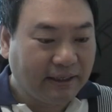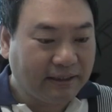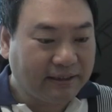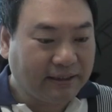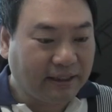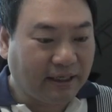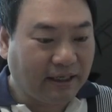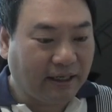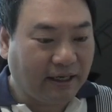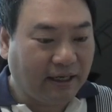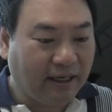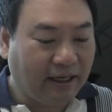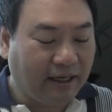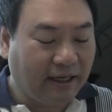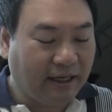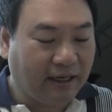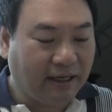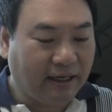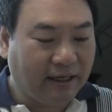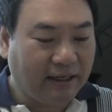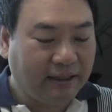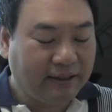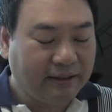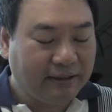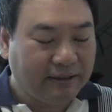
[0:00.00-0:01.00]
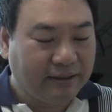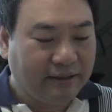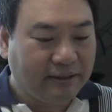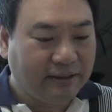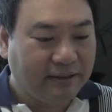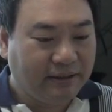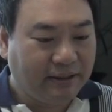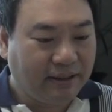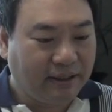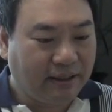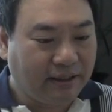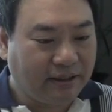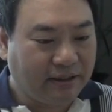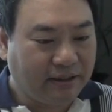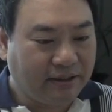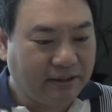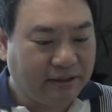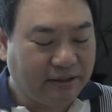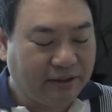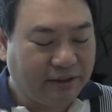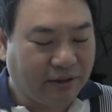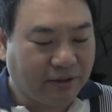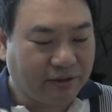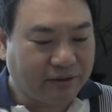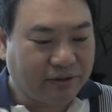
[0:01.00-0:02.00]
그 제가 이게
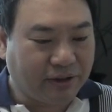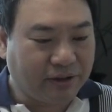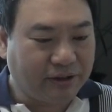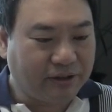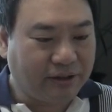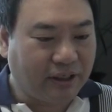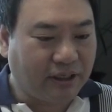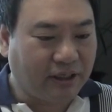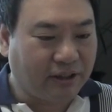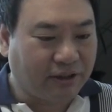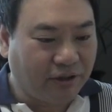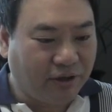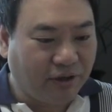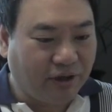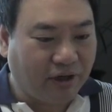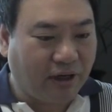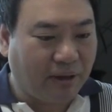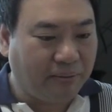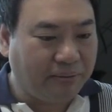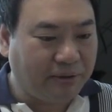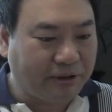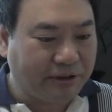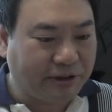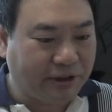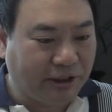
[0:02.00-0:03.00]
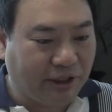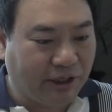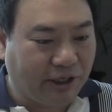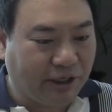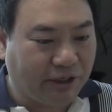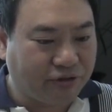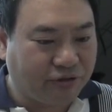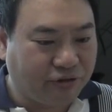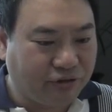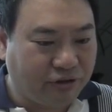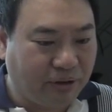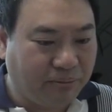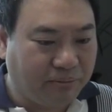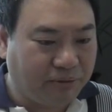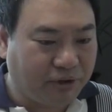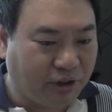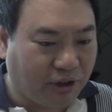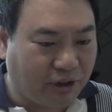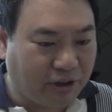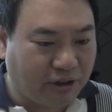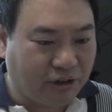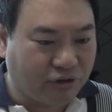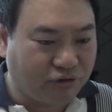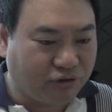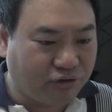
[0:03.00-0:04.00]
영적인 세계 들어가면서 주님이
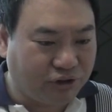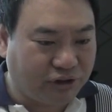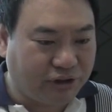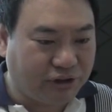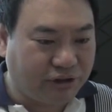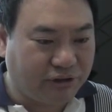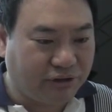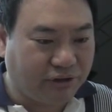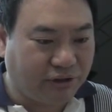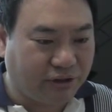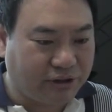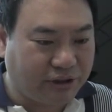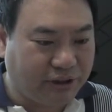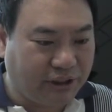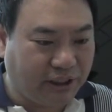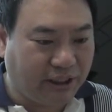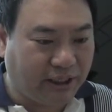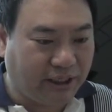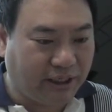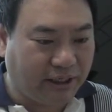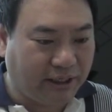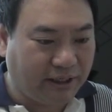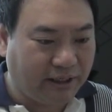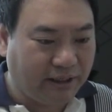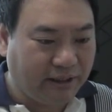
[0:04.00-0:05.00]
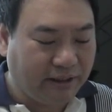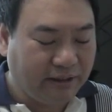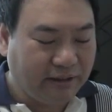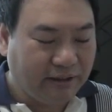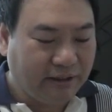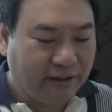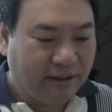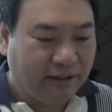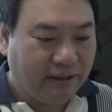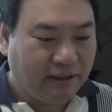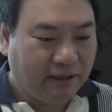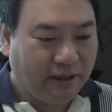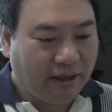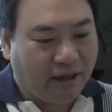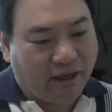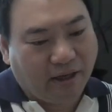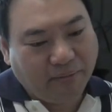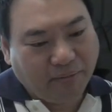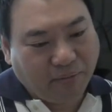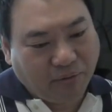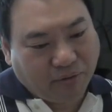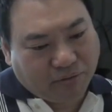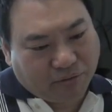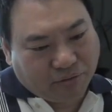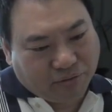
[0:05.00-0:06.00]
저한테 주시는 것이
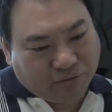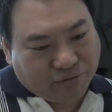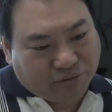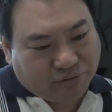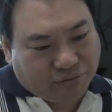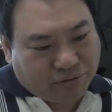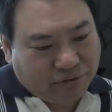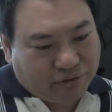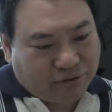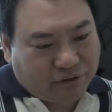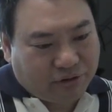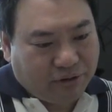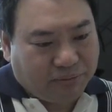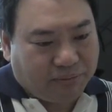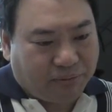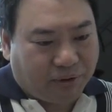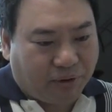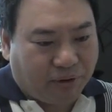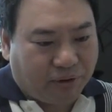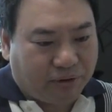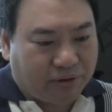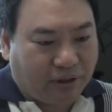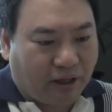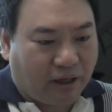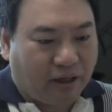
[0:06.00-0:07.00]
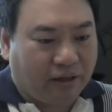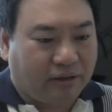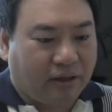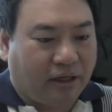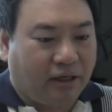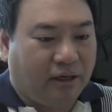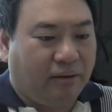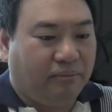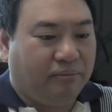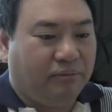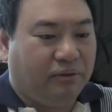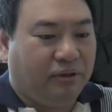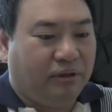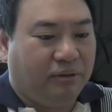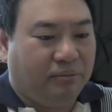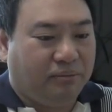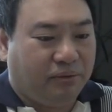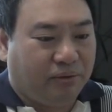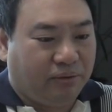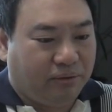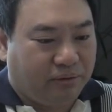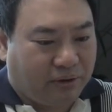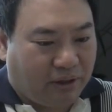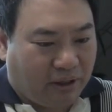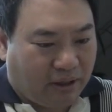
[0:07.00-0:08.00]
아니 뭐 그럴 수 있지 뭐 다 사람들이
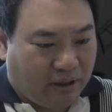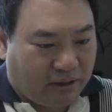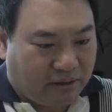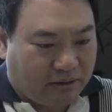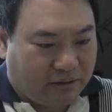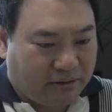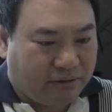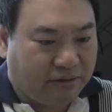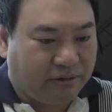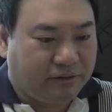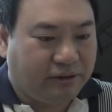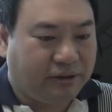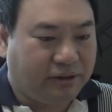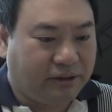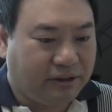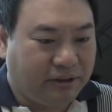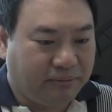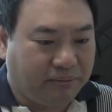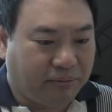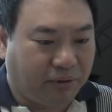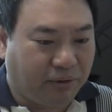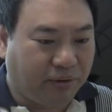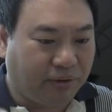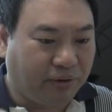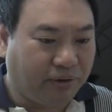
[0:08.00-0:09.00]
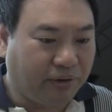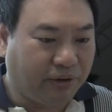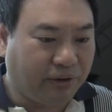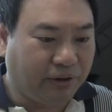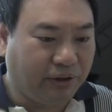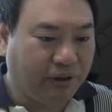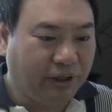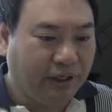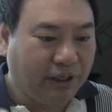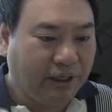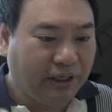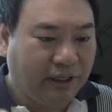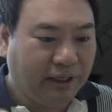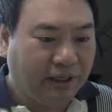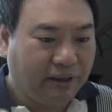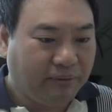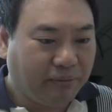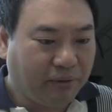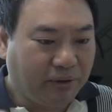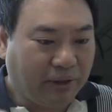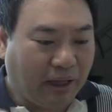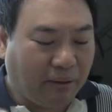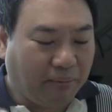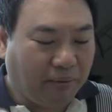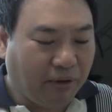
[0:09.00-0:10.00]
뭐 다 그러지 뭐,
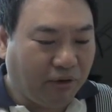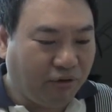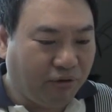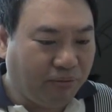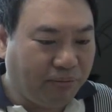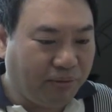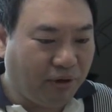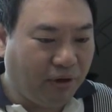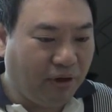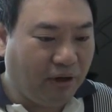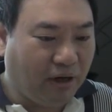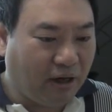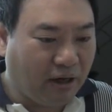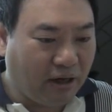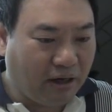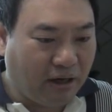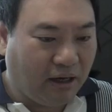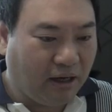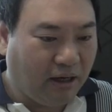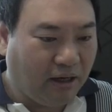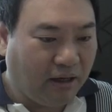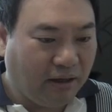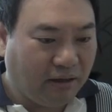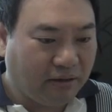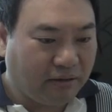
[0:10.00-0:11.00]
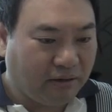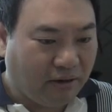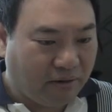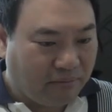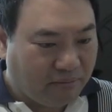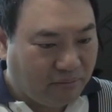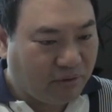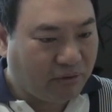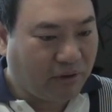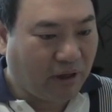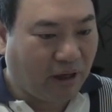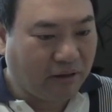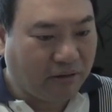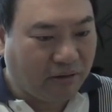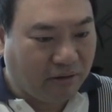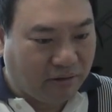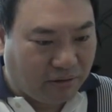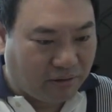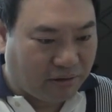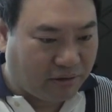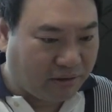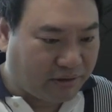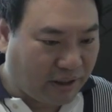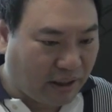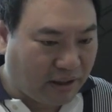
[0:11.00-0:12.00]
뭐 나만 유별난가 뭐 다들
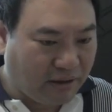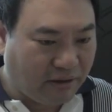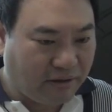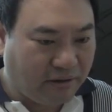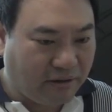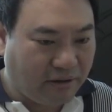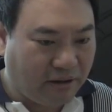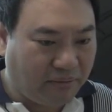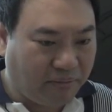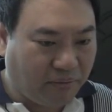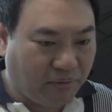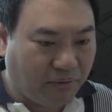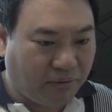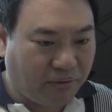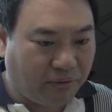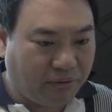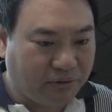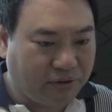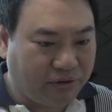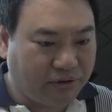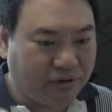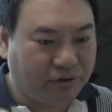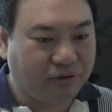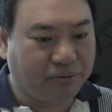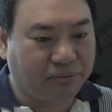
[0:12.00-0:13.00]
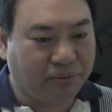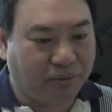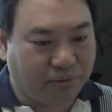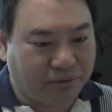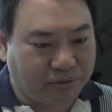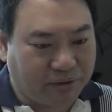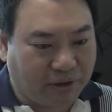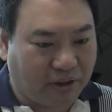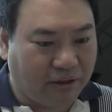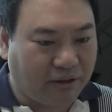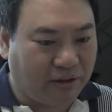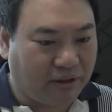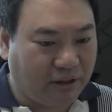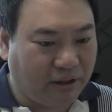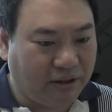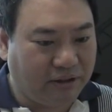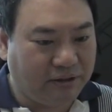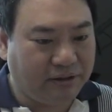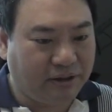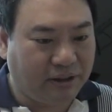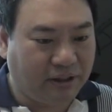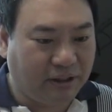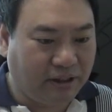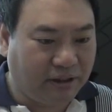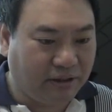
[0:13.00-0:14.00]
그렇게 사는데 뭐 지지고 먹고 사는 게
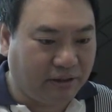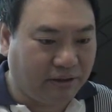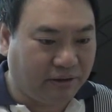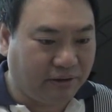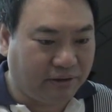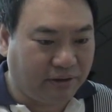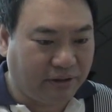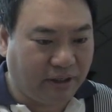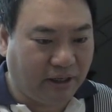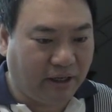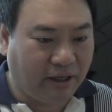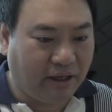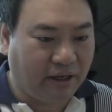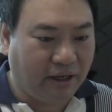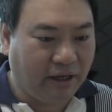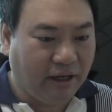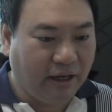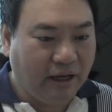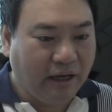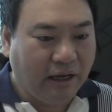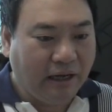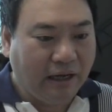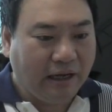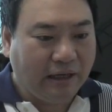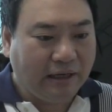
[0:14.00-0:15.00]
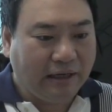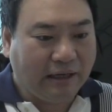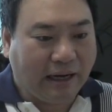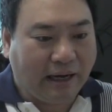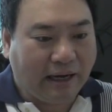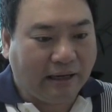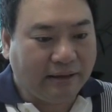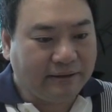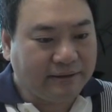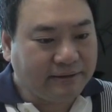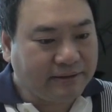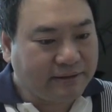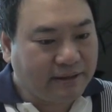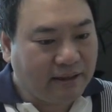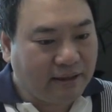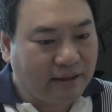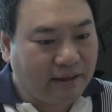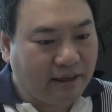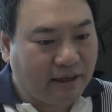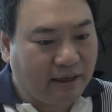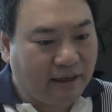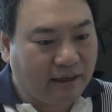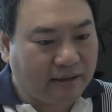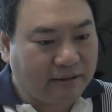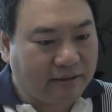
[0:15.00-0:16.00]
인생인 건데 라는
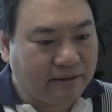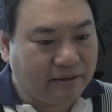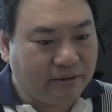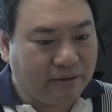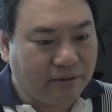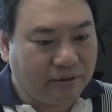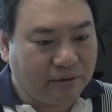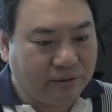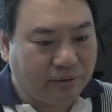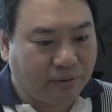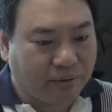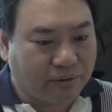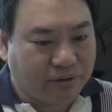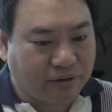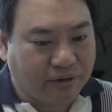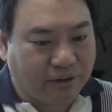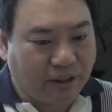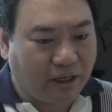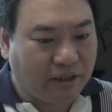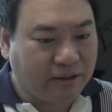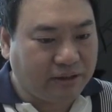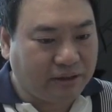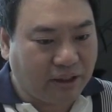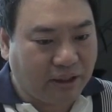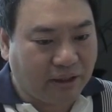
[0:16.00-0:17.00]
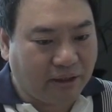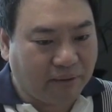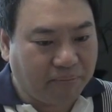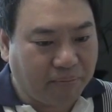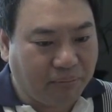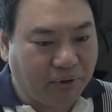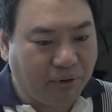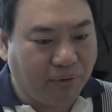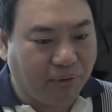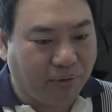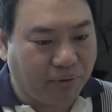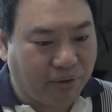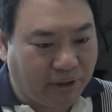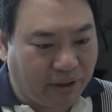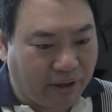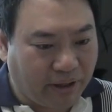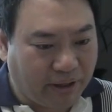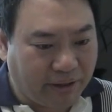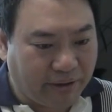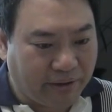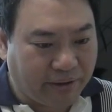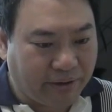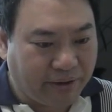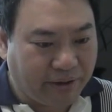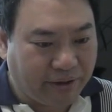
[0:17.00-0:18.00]
생각을로 그게 이제
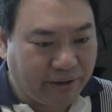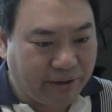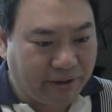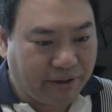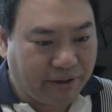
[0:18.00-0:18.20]
미혹이에요.